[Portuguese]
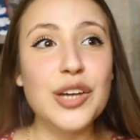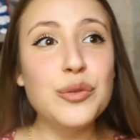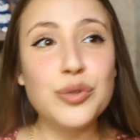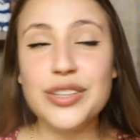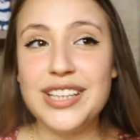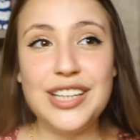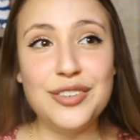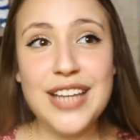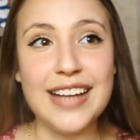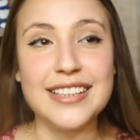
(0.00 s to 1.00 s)
eu não tô
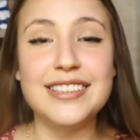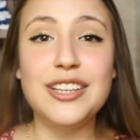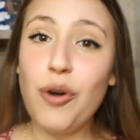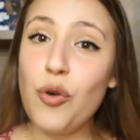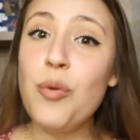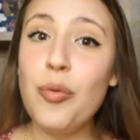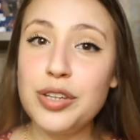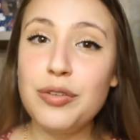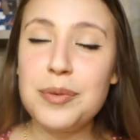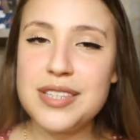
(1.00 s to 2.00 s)
entendendo nada, então em algum
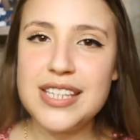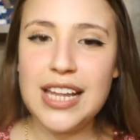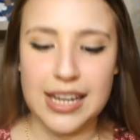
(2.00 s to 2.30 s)
momento eu vou precisar